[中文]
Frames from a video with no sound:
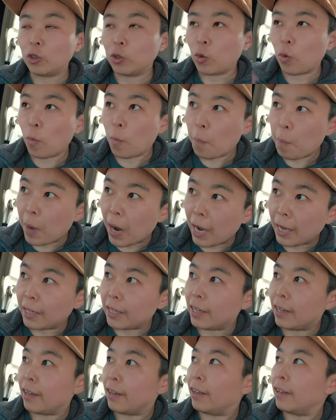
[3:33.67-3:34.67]
从白
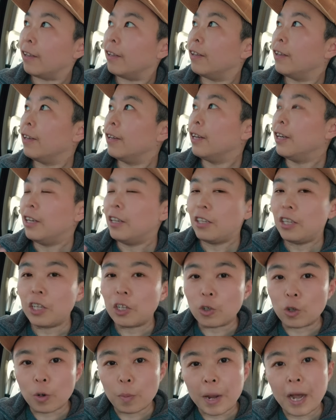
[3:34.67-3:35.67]
天
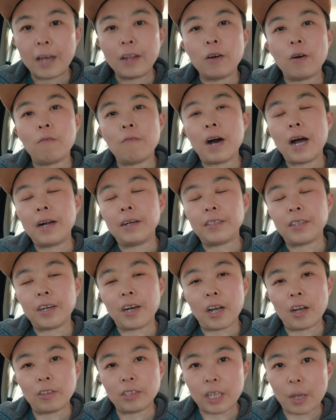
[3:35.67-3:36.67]
一直拍到晚上，
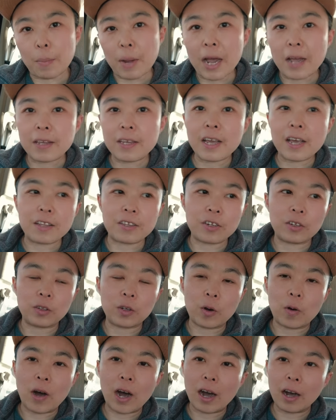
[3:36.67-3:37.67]
还要再拍夜景
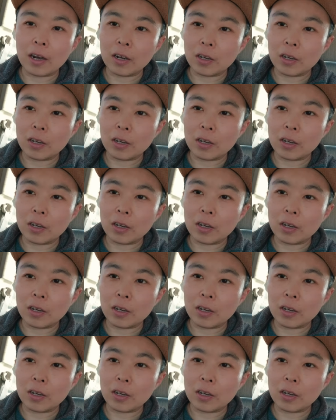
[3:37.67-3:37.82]
的话，